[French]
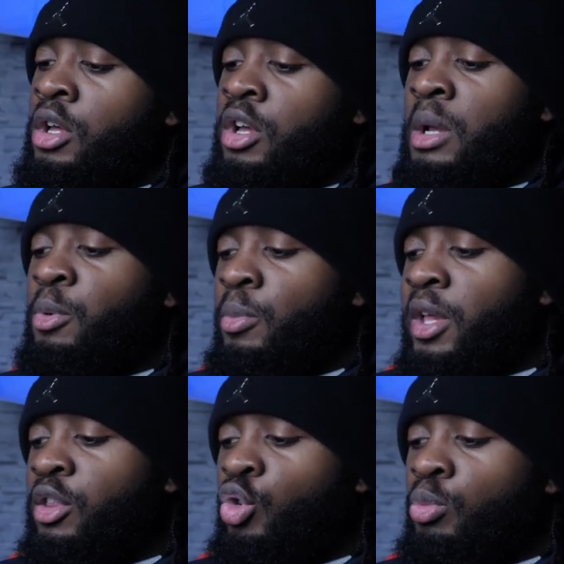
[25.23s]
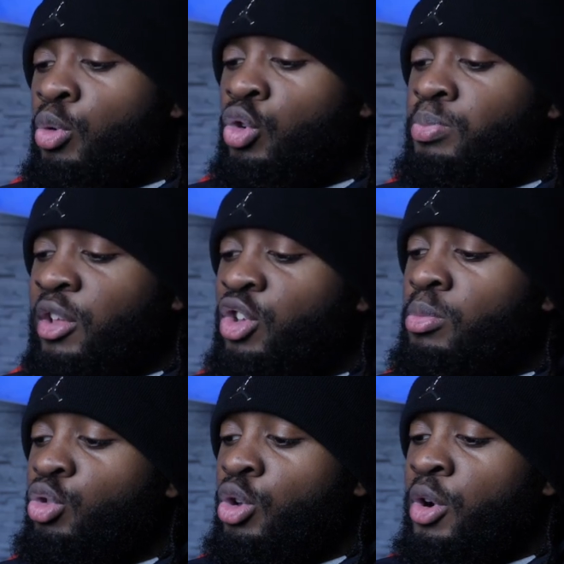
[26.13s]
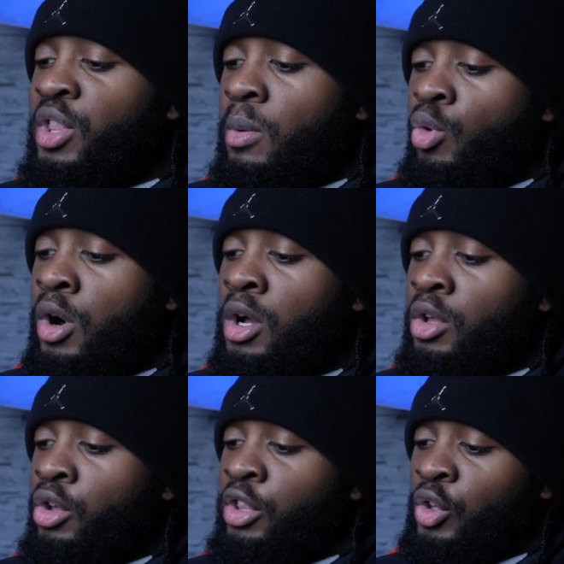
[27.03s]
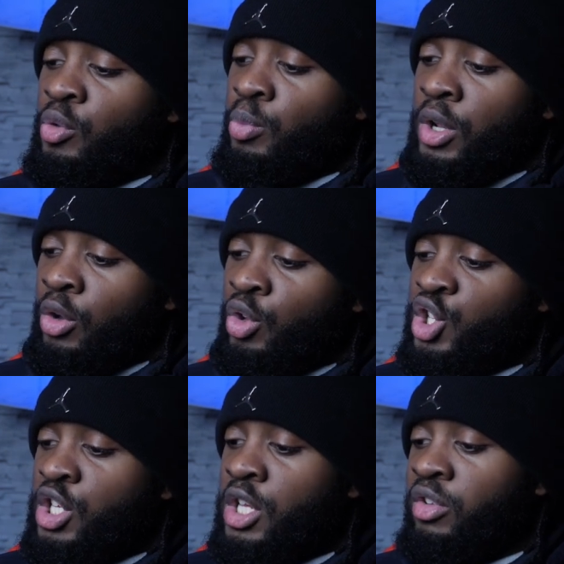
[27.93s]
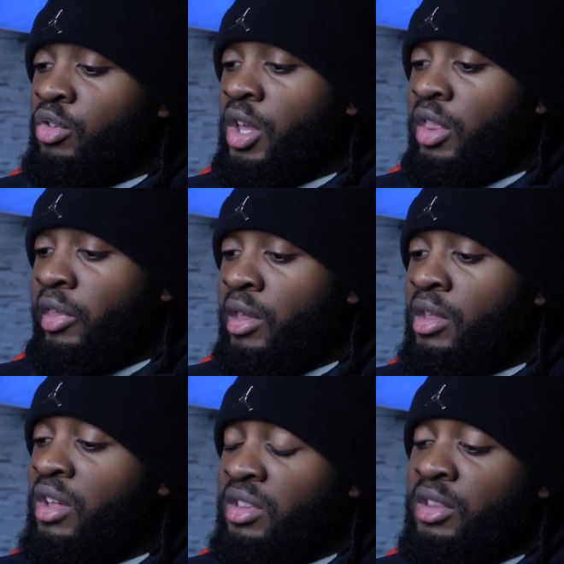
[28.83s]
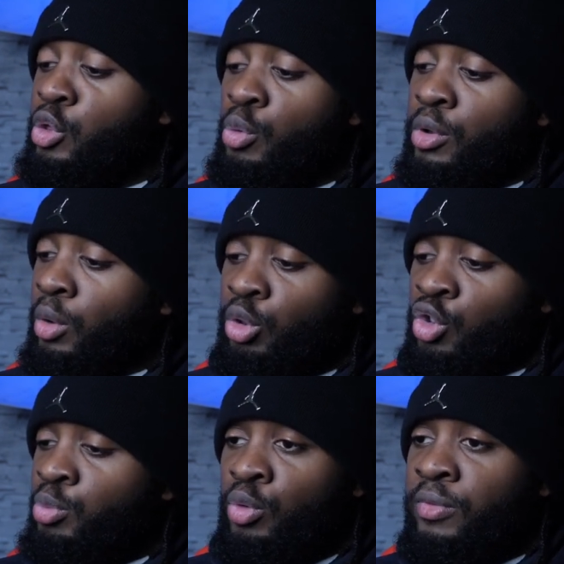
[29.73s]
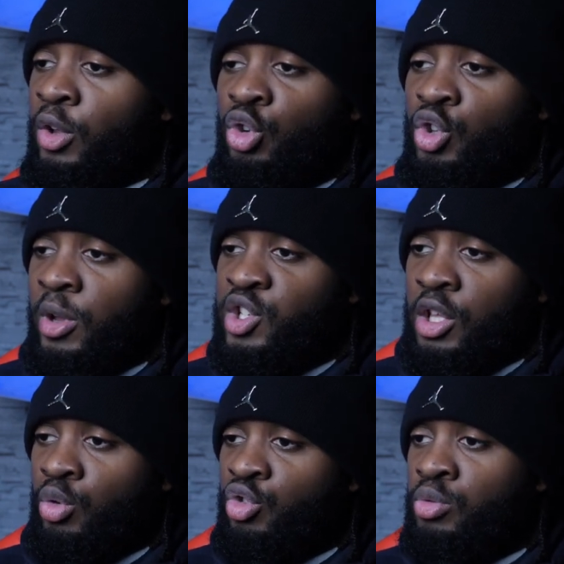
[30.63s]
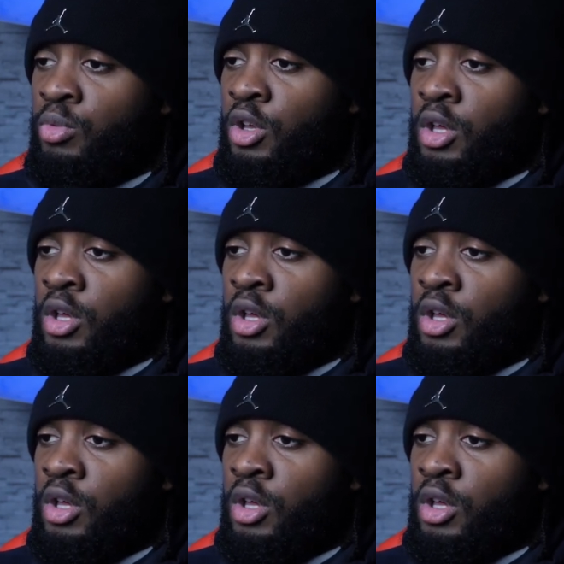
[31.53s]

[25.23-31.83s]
La première, c'est que beaucoup de personnes me demandent à moi euh, est-ce que je peux les coacher, les entraîner. Ça, ça date depuis longtemps, depuis l'ouverture de ma chaîne YouTube.